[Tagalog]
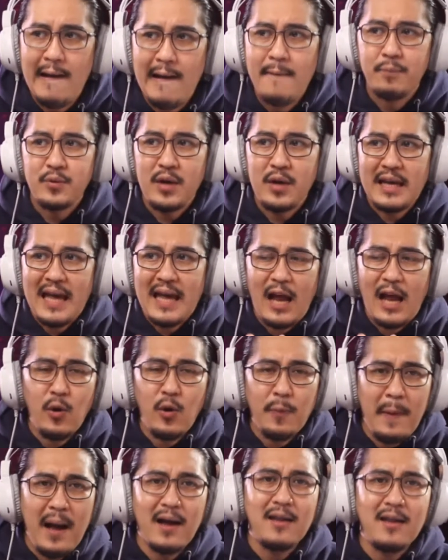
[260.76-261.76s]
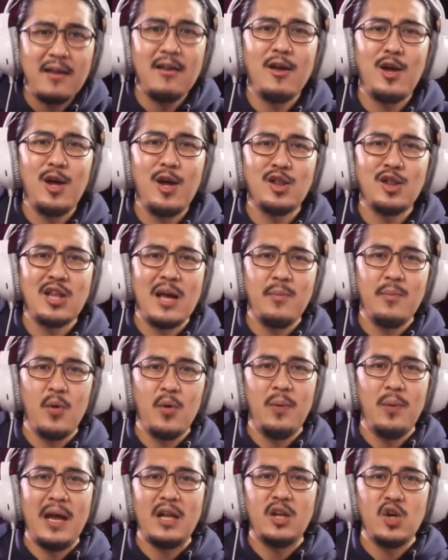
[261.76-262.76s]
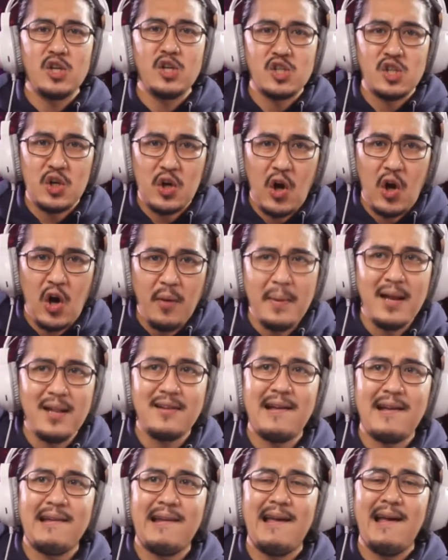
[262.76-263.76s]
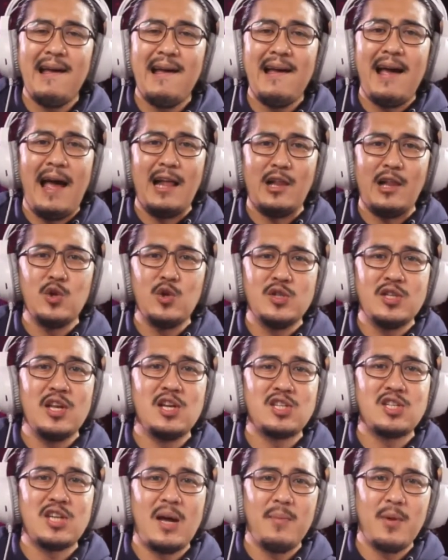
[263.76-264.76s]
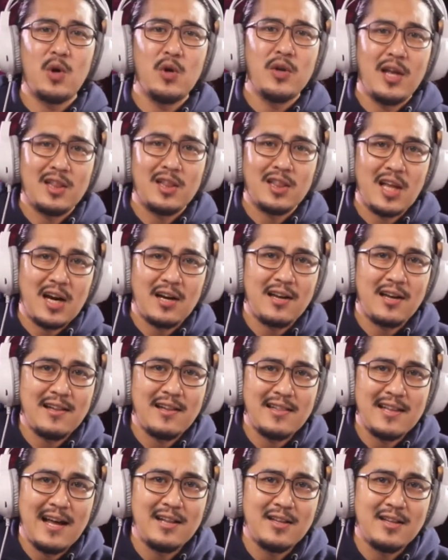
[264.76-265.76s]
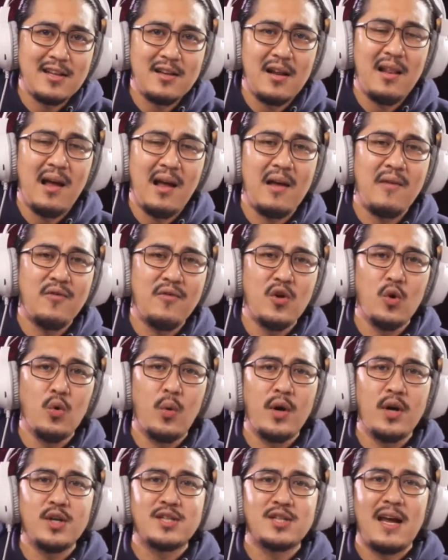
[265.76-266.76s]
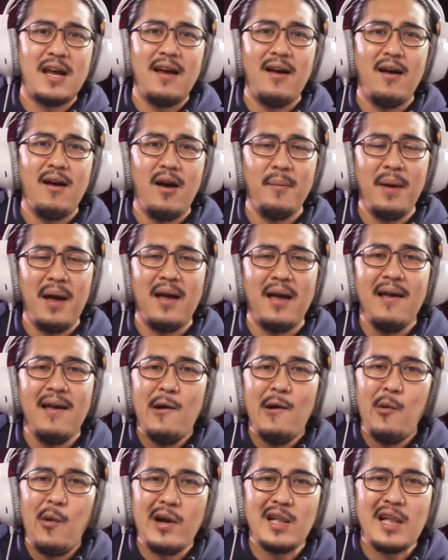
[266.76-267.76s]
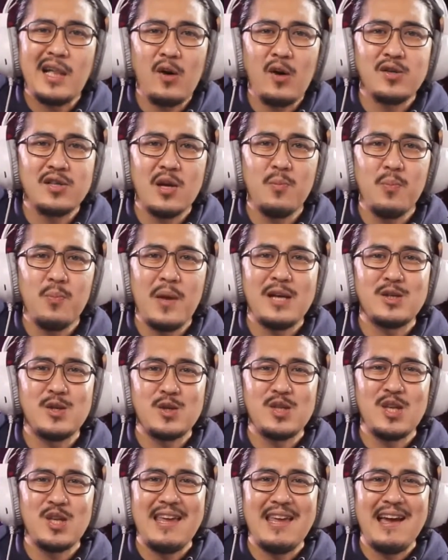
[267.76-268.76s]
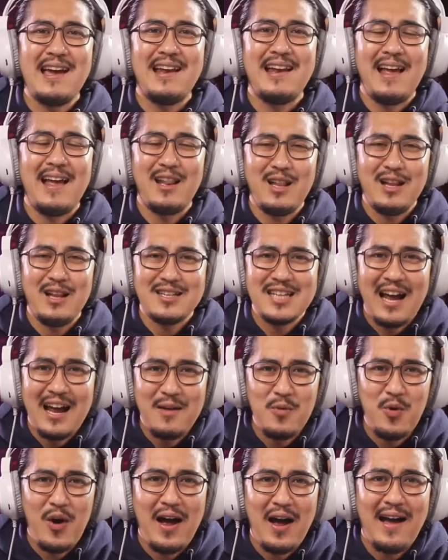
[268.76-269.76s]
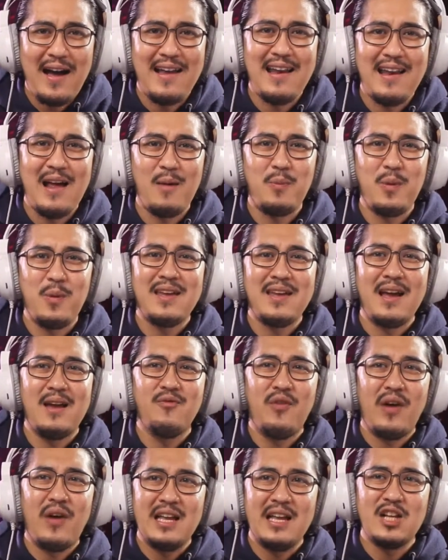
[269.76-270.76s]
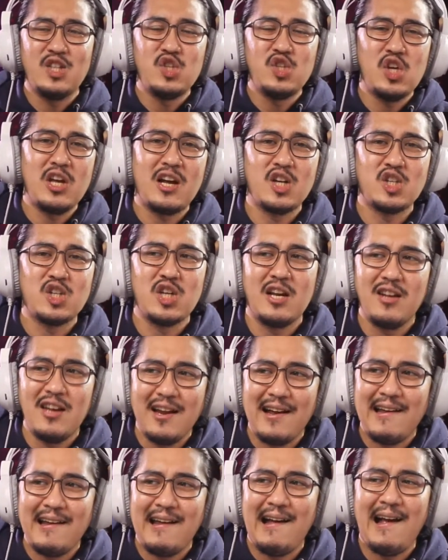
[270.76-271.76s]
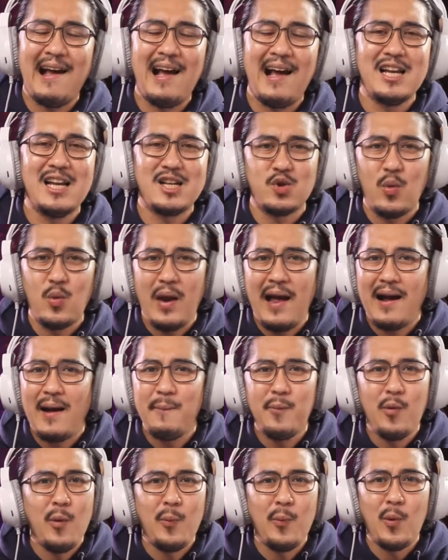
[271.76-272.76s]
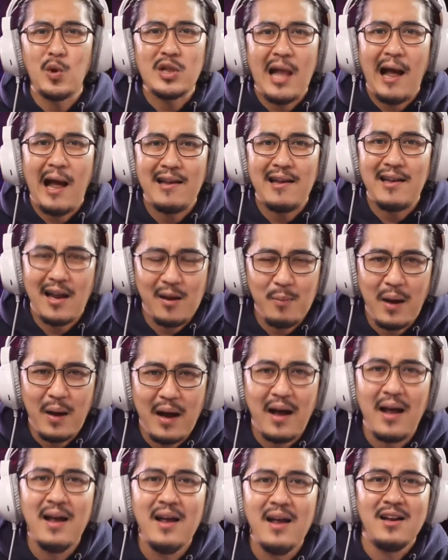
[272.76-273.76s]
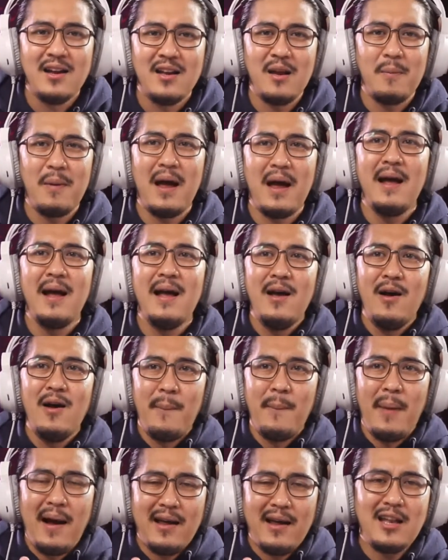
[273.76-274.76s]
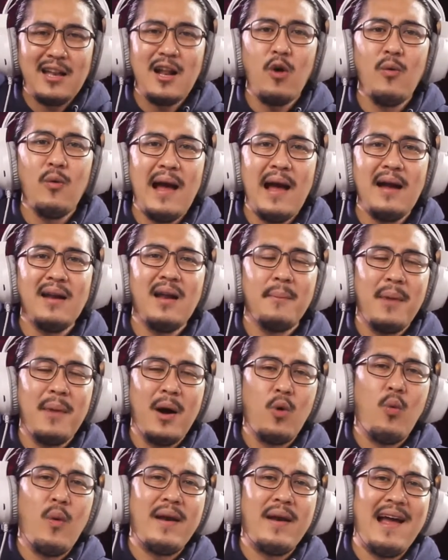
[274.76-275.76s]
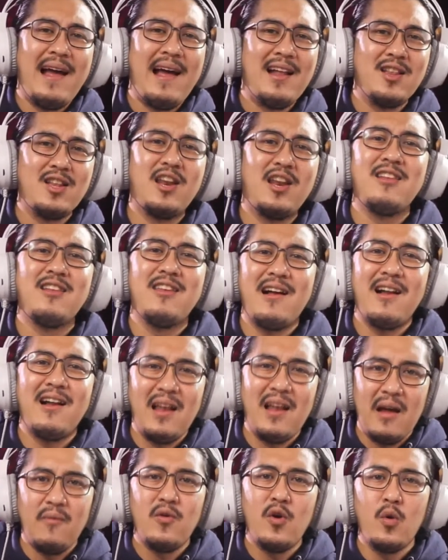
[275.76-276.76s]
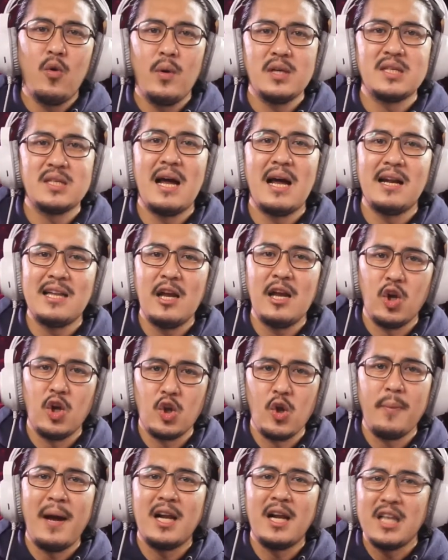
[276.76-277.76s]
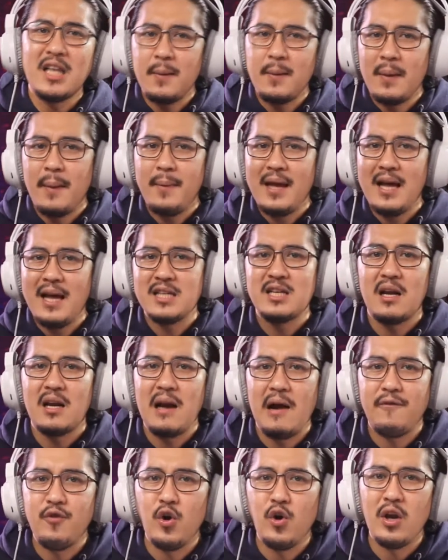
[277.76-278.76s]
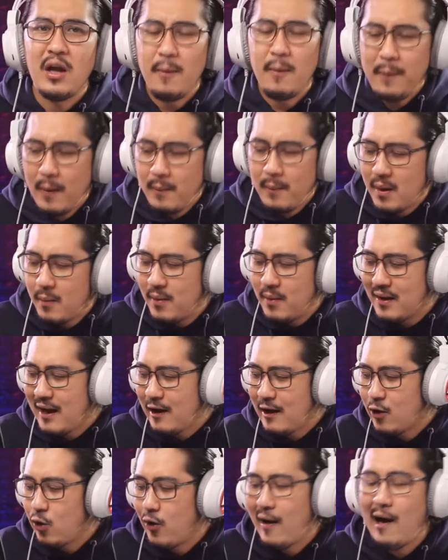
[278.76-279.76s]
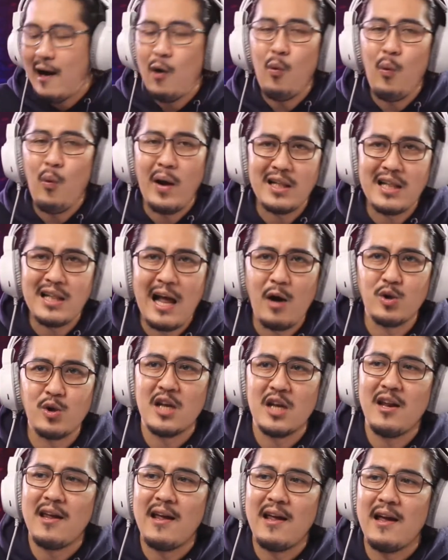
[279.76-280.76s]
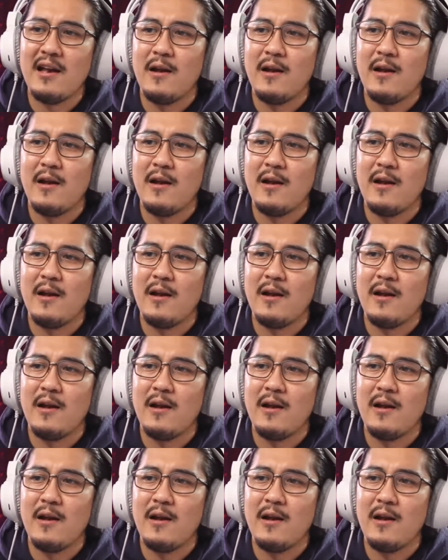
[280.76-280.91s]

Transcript: Kaya ano pang hinihintay mo, Bladers? Comment ka na at yung sinasabi ko na target natin na live viewers, ah, aba, 1,000 pesos din yan. At saan mo hahanapin yan? Via Gcash, hindi ka na alas wala kang pupuntahan na iba. Di ba? Makita ko lang na mag 100 yung live viewers natin, automatic mamaya sa raffle, ipamimigay ko ang 1,000 na yan.